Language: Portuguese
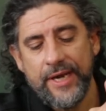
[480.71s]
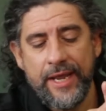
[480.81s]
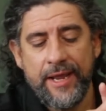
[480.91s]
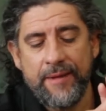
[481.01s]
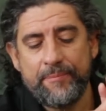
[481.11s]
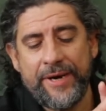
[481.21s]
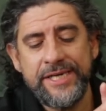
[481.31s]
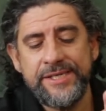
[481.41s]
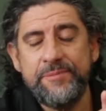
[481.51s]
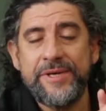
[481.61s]
é,
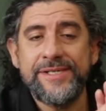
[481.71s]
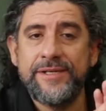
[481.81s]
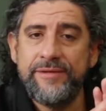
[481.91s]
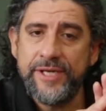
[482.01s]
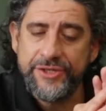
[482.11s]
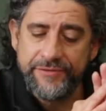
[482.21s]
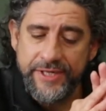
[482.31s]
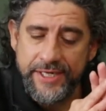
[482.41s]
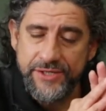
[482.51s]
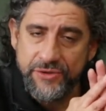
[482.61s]
Participação em
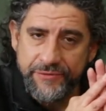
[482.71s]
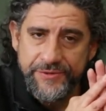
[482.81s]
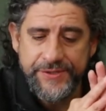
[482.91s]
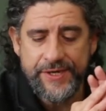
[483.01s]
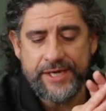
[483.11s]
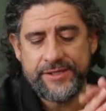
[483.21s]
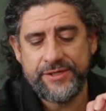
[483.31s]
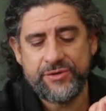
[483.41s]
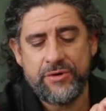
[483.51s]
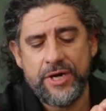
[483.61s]
Atividades Oficiais da
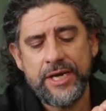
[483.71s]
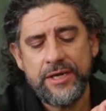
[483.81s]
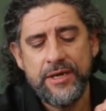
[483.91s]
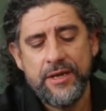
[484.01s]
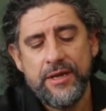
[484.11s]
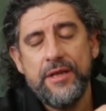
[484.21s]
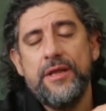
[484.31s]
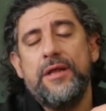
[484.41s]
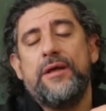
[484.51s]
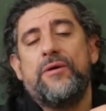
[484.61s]
Escola,
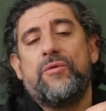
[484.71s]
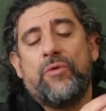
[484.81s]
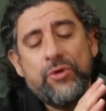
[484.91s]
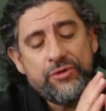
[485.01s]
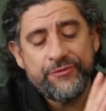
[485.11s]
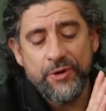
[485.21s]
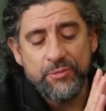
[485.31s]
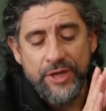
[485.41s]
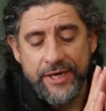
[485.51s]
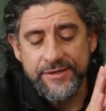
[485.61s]
outro
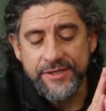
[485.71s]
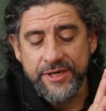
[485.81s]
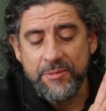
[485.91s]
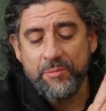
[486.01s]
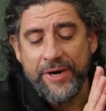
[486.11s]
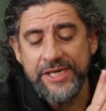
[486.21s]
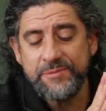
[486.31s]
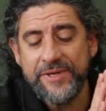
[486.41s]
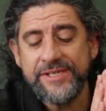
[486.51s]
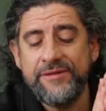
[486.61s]
formulário que se chama
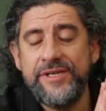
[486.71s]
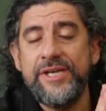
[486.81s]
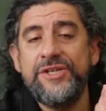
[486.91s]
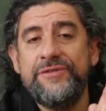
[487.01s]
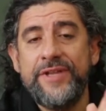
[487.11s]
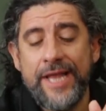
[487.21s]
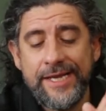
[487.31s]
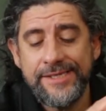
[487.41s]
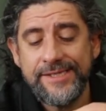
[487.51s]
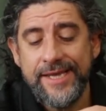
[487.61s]
Participação em
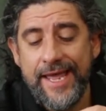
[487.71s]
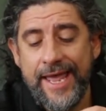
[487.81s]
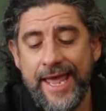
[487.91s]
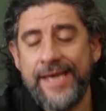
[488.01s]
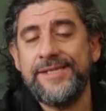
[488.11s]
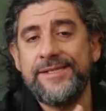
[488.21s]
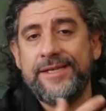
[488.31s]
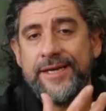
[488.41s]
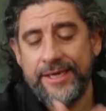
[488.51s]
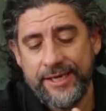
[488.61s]
Atividades
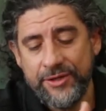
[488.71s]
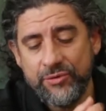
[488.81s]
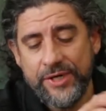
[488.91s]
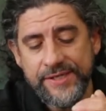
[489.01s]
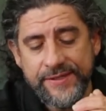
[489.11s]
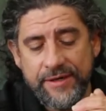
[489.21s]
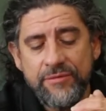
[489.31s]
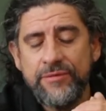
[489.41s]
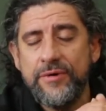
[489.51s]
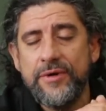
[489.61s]
Extra em
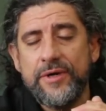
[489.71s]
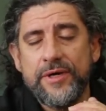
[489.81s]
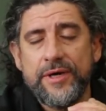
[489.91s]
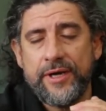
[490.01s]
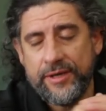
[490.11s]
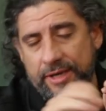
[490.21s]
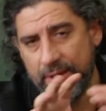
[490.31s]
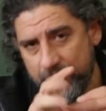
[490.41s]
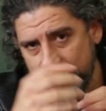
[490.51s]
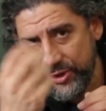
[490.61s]
Educação, que daqui
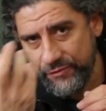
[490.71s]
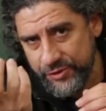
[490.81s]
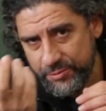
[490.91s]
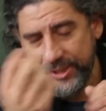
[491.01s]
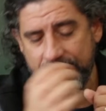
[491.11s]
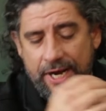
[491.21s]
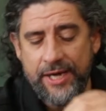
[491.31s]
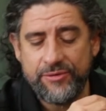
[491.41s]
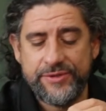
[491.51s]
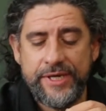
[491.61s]
a pouquinho eu vou
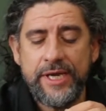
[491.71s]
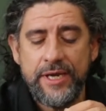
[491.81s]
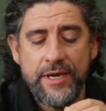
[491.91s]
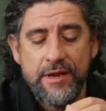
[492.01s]
explicá-los, né?